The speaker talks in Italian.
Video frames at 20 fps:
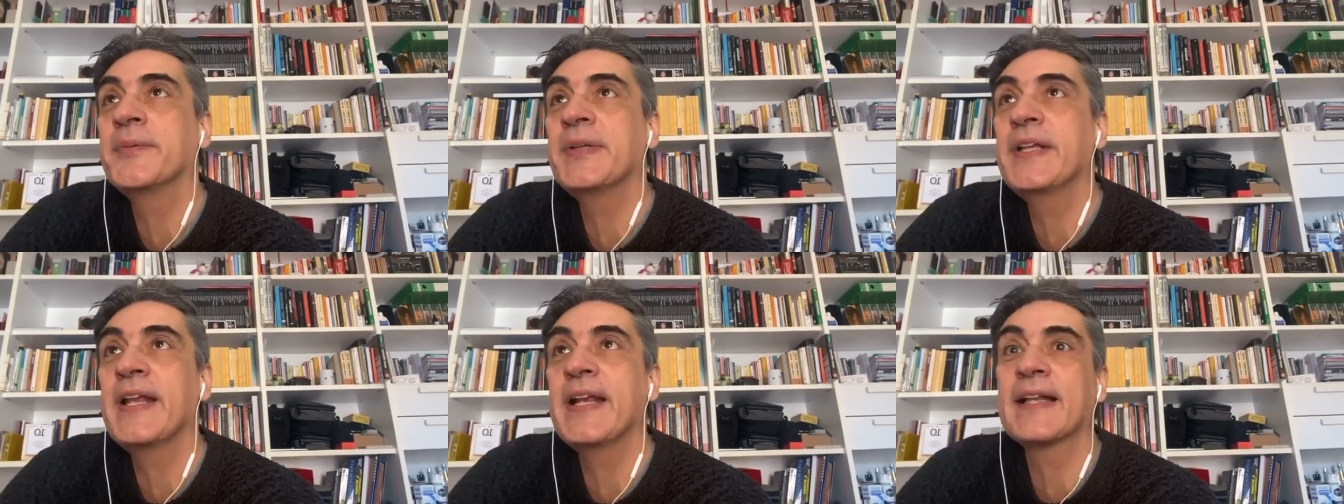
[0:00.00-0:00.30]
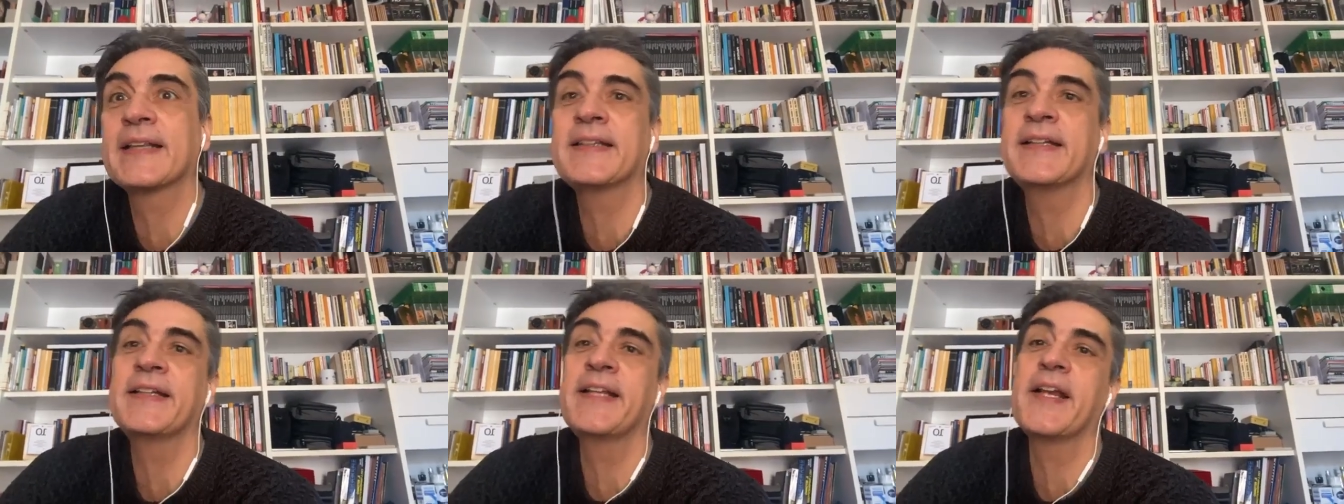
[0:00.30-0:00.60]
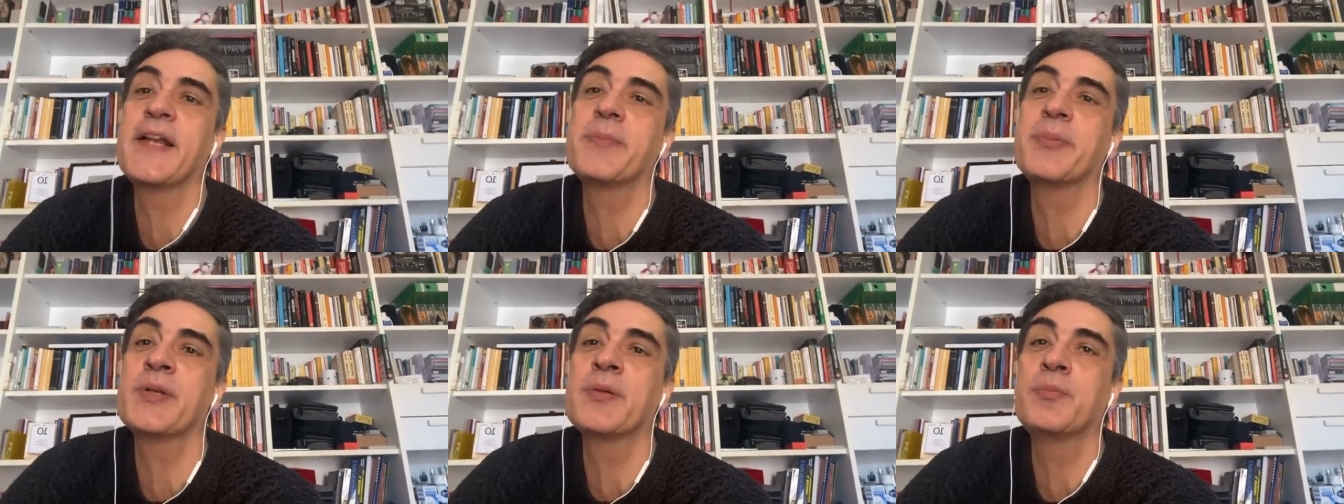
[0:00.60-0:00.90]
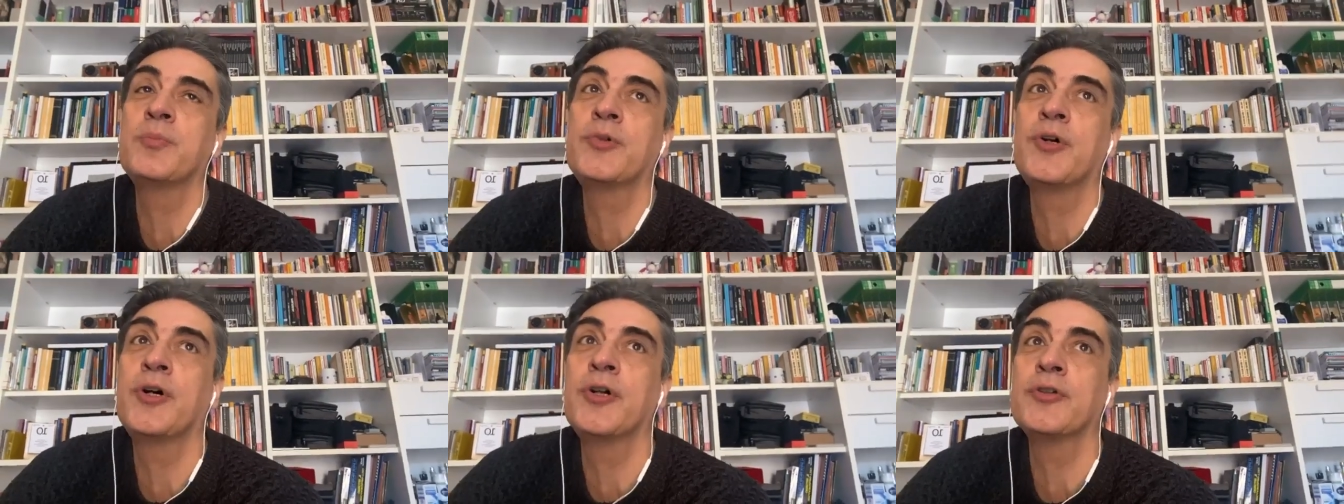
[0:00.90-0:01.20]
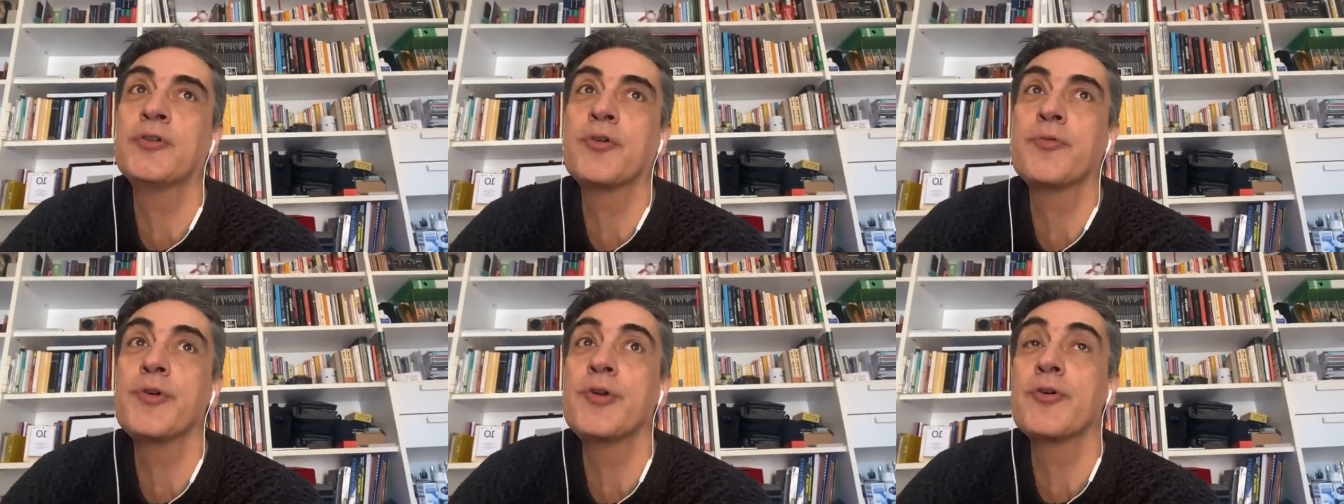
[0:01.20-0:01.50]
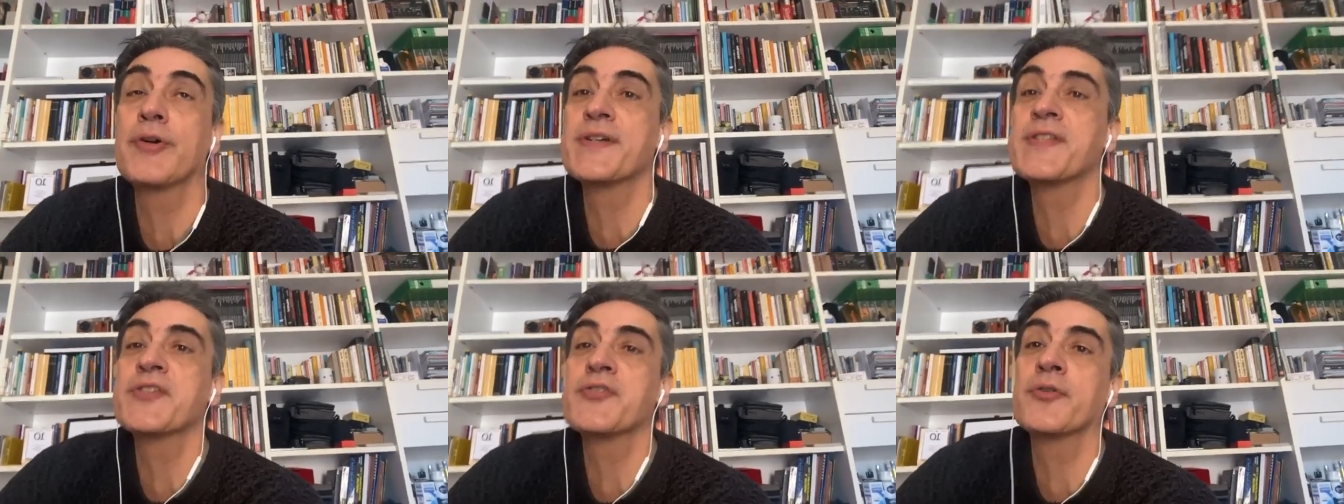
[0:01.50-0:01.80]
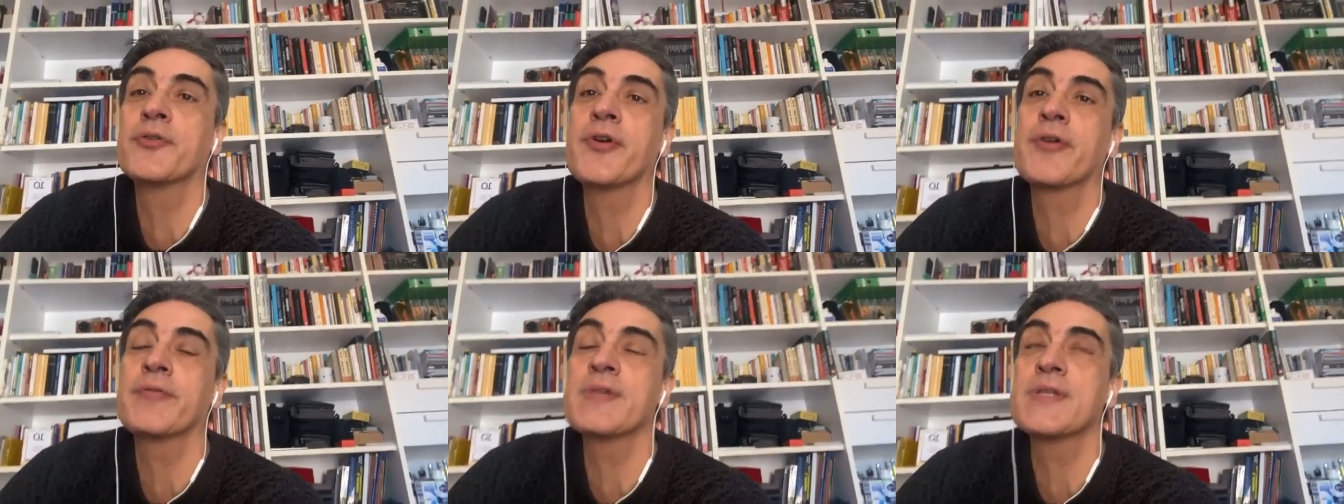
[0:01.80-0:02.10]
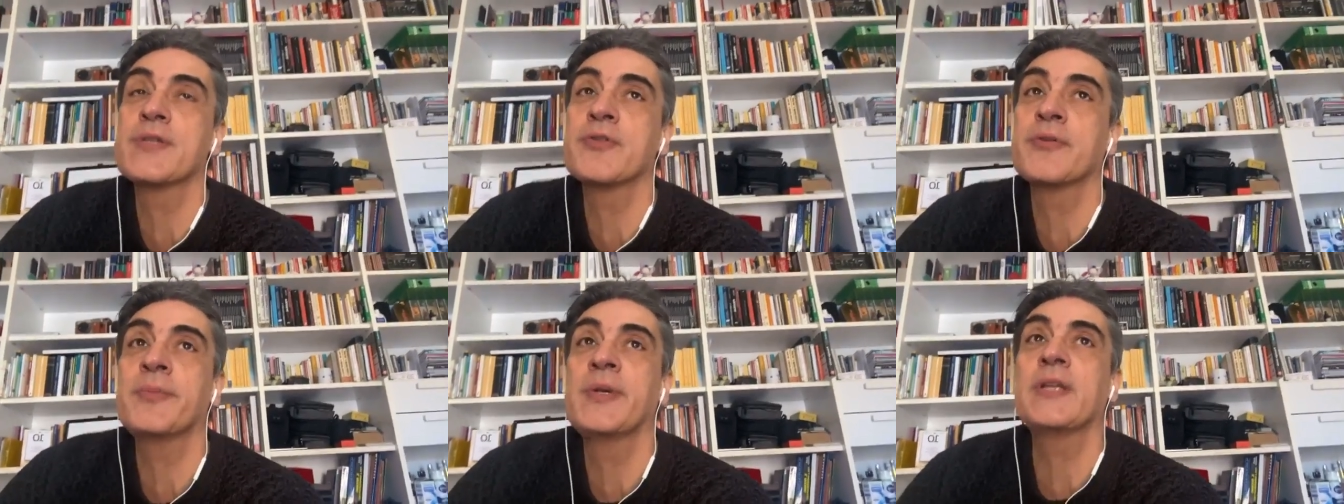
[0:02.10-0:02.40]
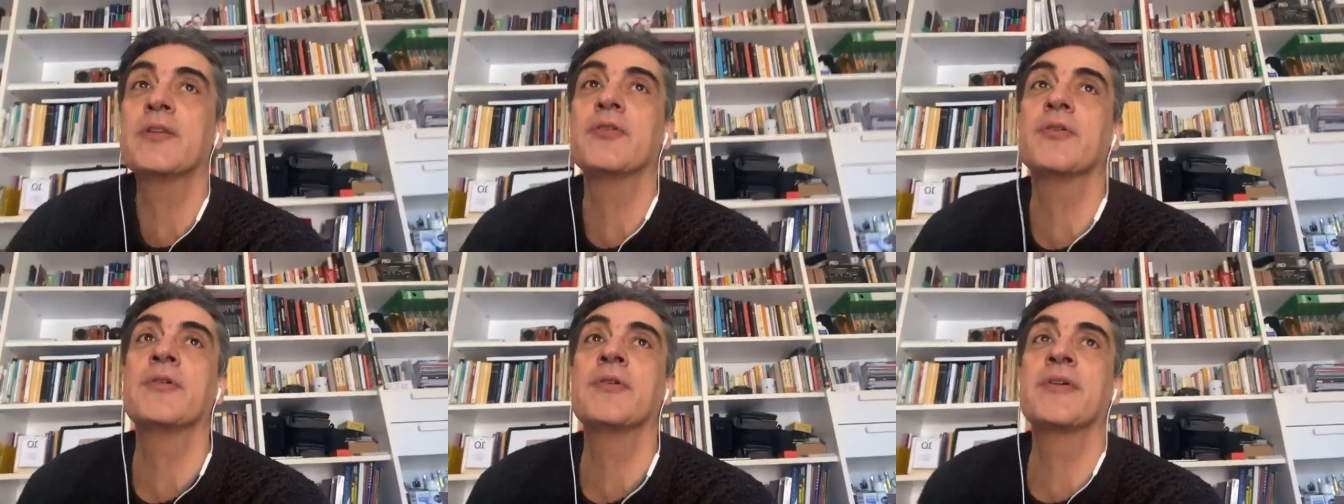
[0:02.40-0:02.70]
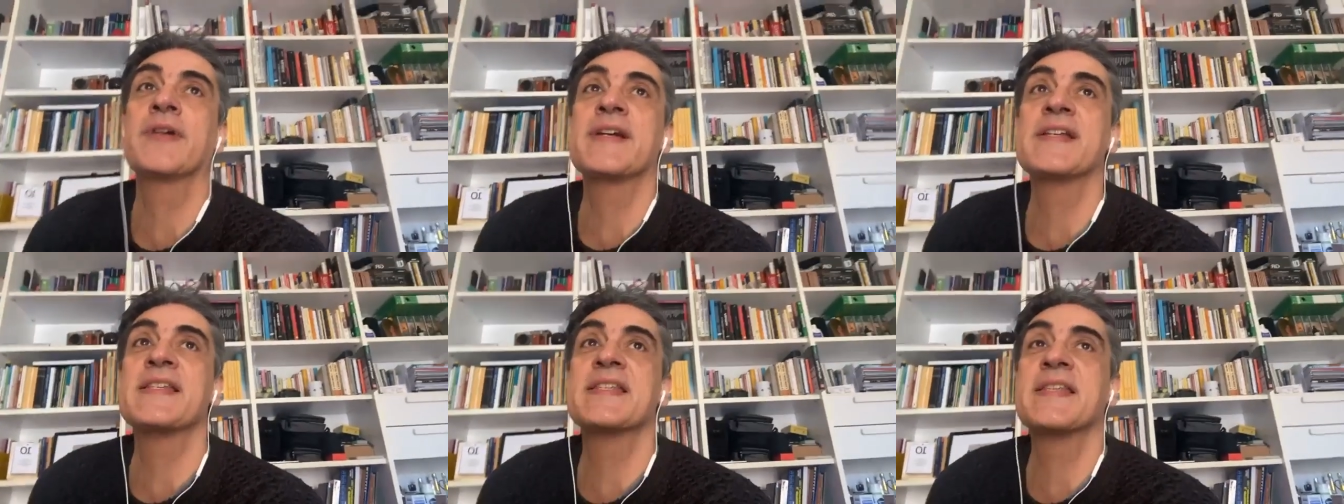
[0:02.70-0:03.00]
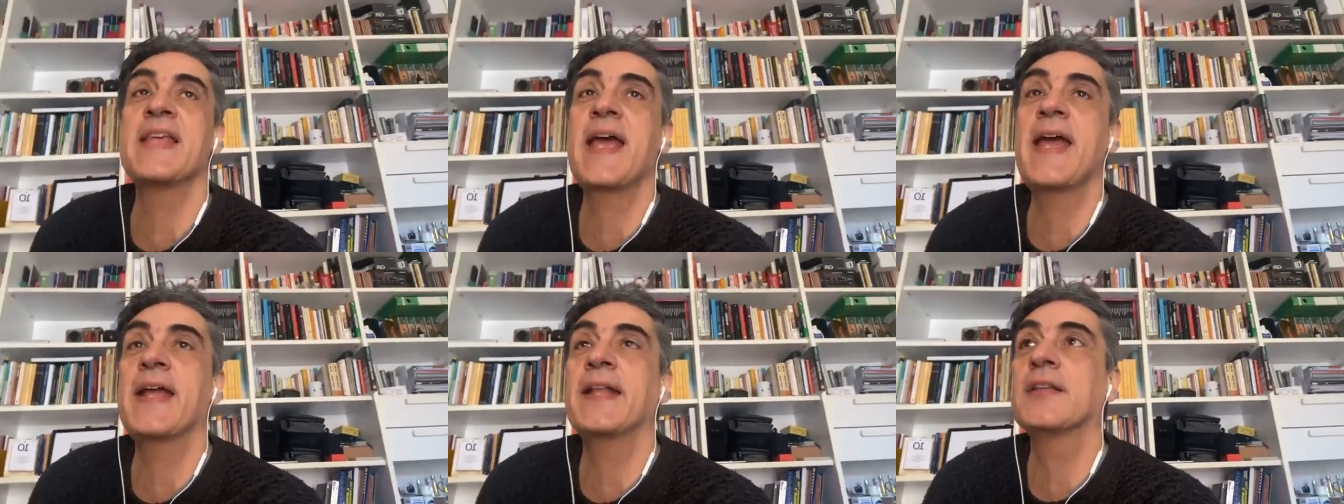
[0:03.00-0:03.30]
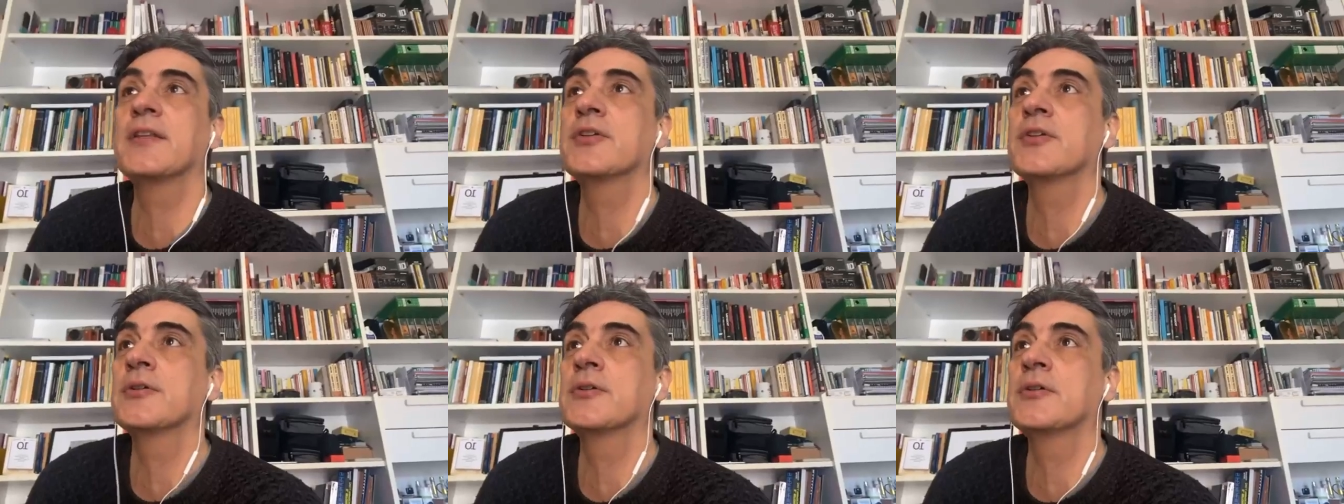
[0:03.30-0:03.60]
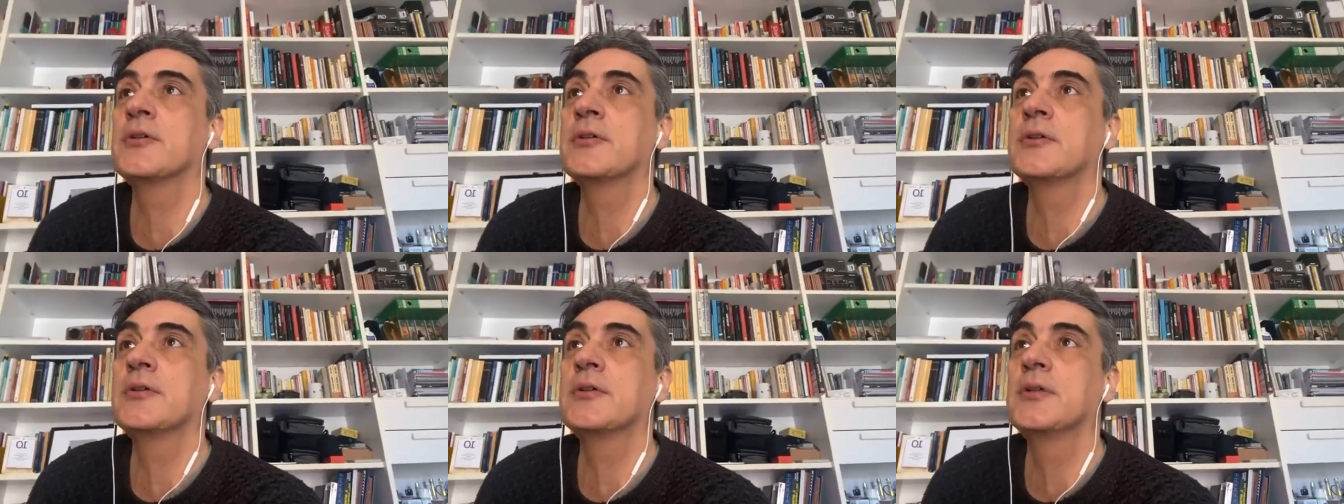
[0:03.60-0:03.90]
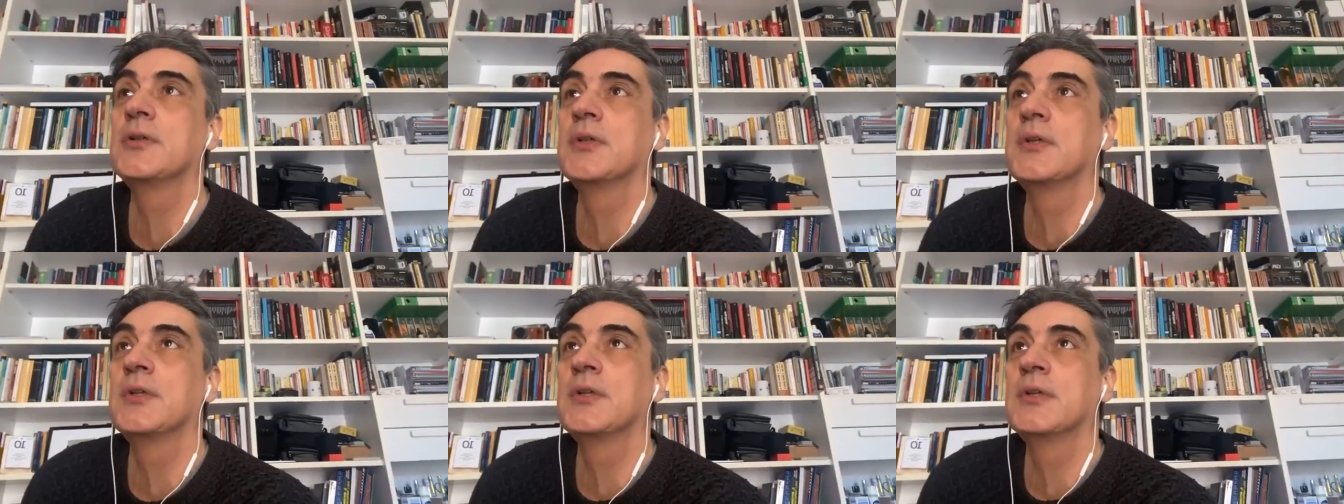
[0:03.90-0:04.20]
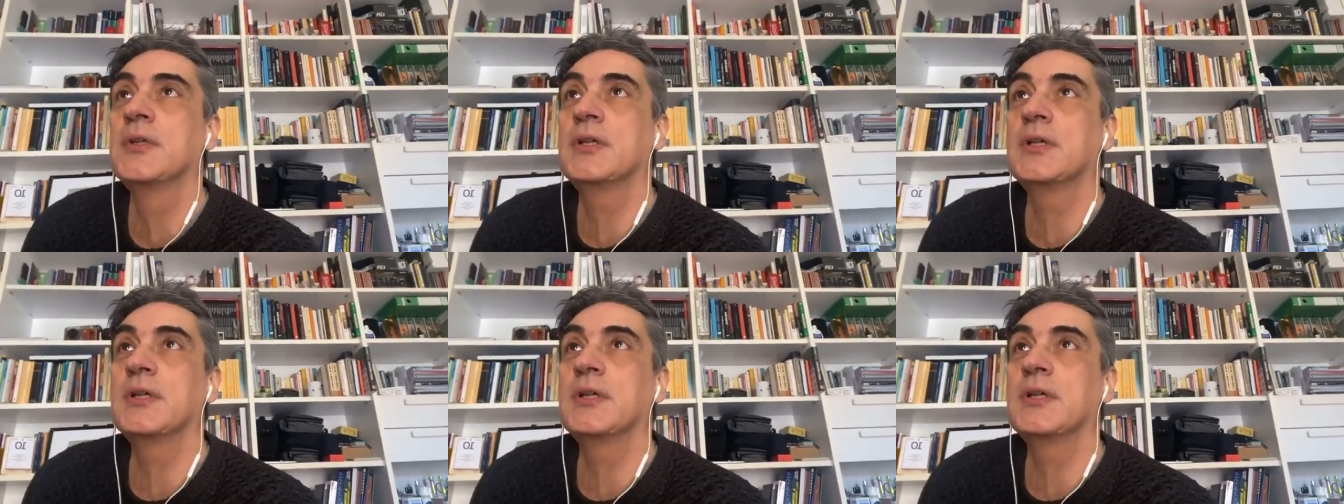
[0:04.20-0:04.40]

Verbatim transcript: dire, a tenere per buono quello che sono in questo momento, quello che sentono,